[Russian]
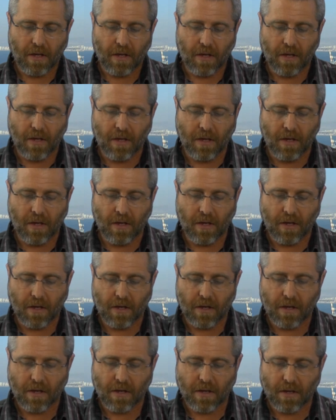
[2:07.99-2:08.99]

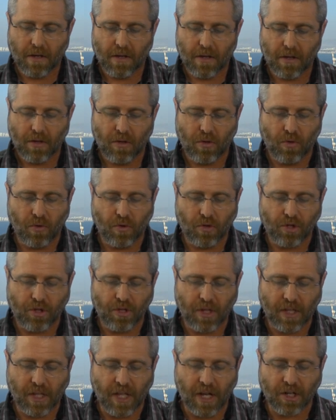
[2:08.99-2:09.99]
и
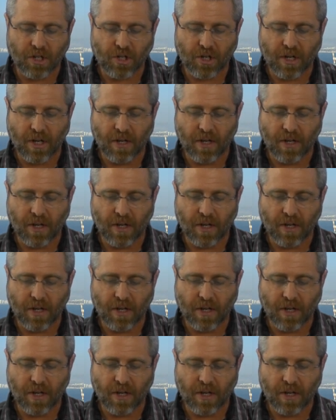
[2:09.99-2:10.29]
точно так же,